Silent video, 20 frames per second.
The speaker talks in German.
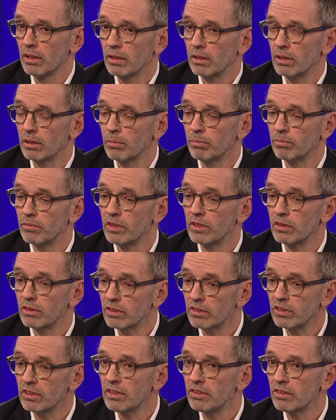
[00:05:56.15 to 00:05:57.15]
Ähm,
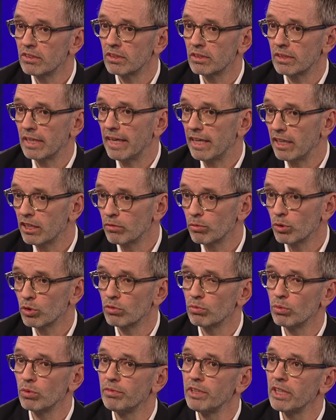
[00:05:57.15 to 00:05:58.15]
das ist
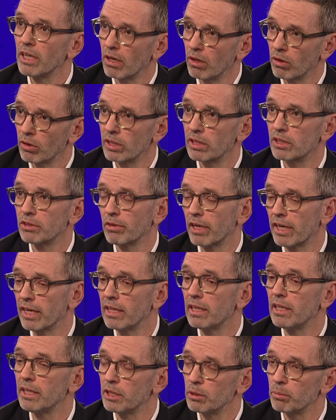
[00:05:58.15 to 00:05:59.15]
etwas, wo wir auch als
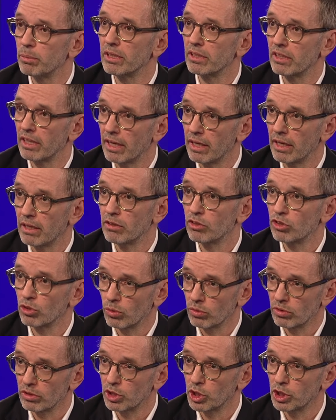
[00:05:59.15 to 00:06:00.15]
Freiheitliche Partei eine
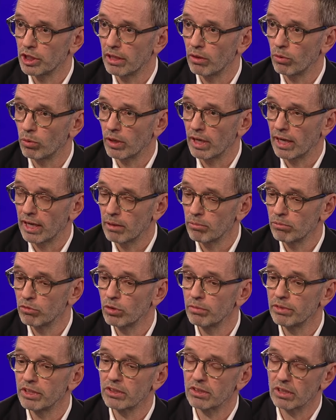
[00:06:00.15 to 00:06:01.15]
Sonderstellung haben,
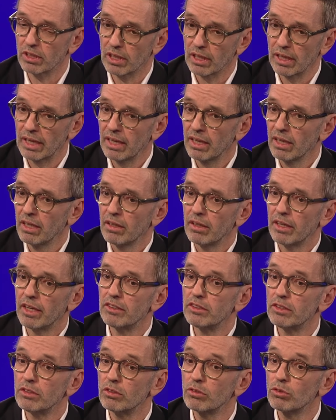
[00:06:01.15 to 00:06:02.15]
wo wir sagen,
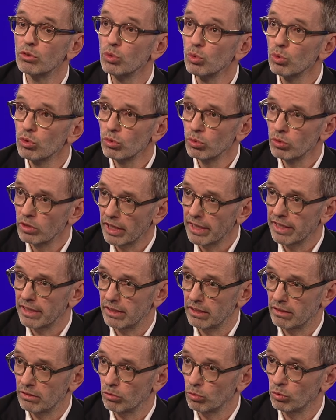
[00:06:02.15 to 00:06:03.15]
es ist gut und
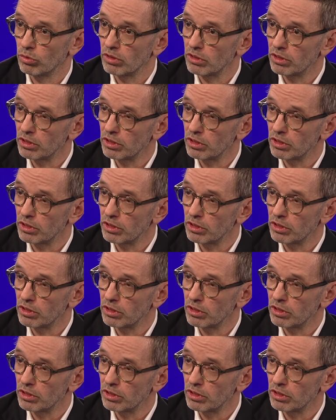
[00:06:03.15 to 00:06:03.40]
recht und es